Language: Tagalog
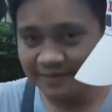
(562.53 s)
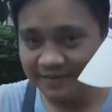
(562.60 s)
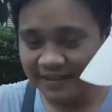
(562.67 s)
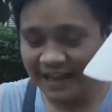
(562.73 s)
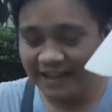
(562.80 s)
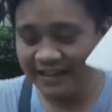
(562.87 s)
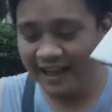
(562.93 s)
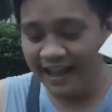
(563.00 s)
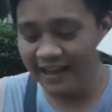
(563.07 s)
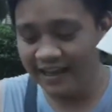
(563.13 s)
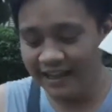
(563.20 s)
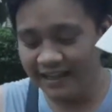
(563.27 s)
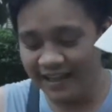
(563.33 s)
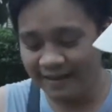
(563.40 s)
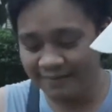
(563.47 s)
dahan-dahan
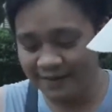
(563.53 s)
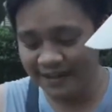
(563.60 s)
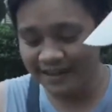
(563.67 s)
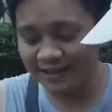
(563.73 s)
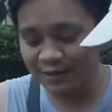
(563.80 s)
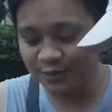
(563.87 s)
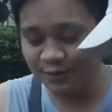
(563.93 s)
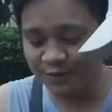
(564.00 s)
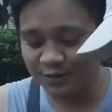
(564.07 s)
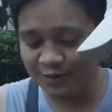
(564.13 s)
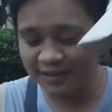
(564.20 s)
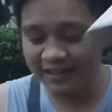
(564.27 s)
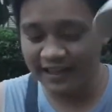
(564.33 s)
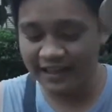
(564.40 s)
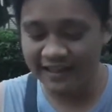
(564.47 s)
lang yan. Pag natutuso
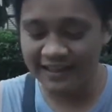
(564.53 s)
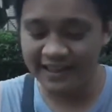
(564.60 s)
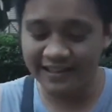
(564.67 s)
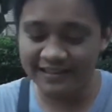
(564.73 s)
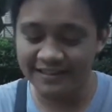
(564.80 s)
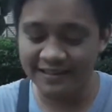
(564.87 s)
ka niya, yan.